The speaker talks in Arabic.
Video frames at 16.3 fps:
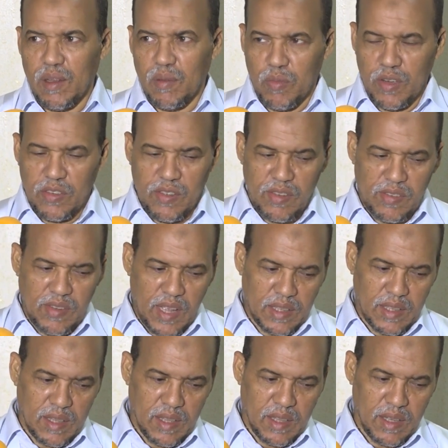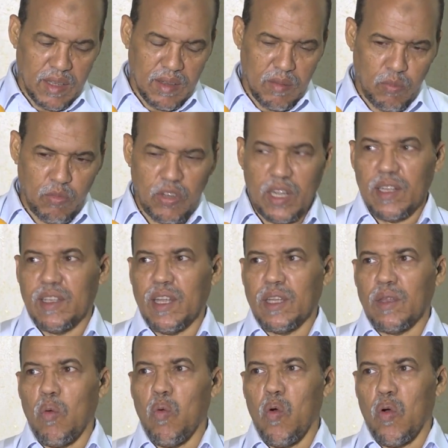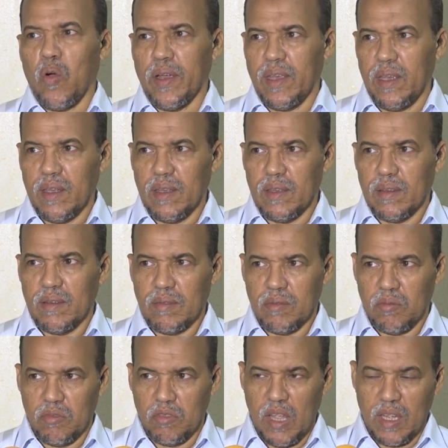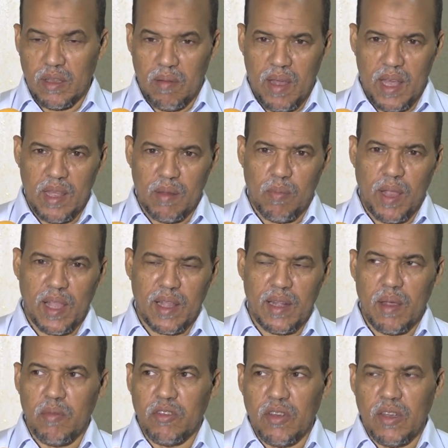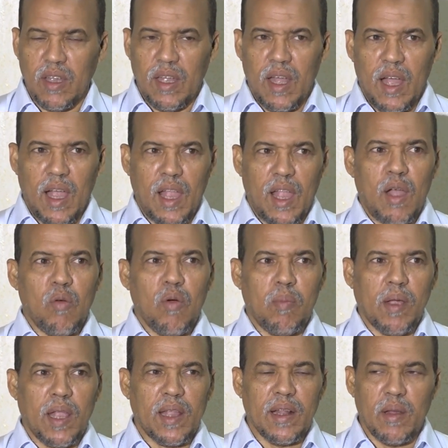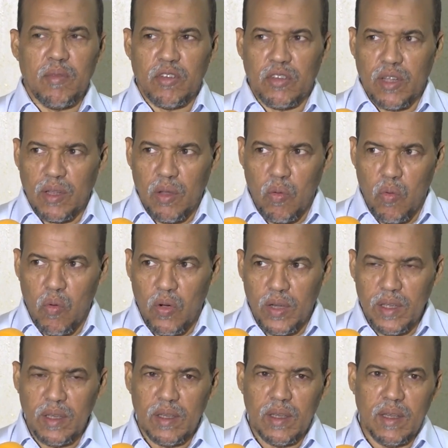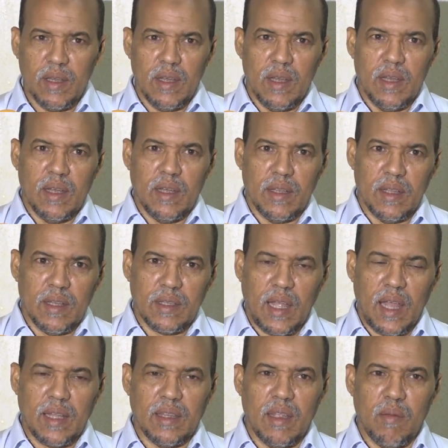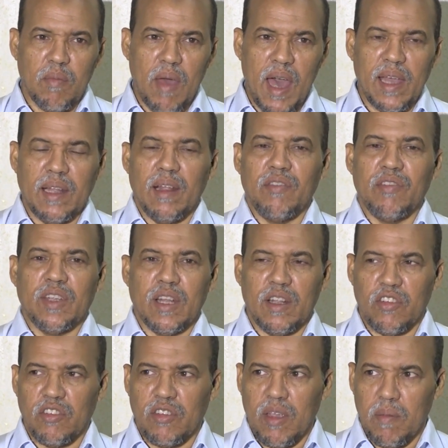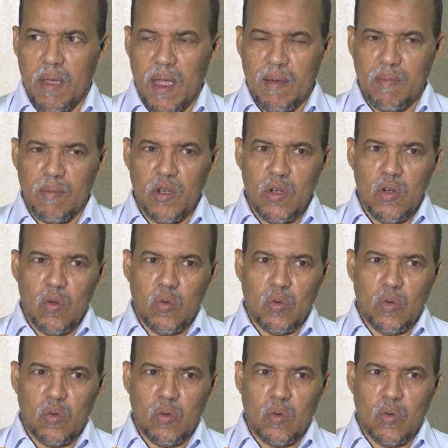هذه المؤسسات انها بشكل تطوعي هذا برنامج هذا هو برنامج تطوعي انها تقدم هاي لفته للشباب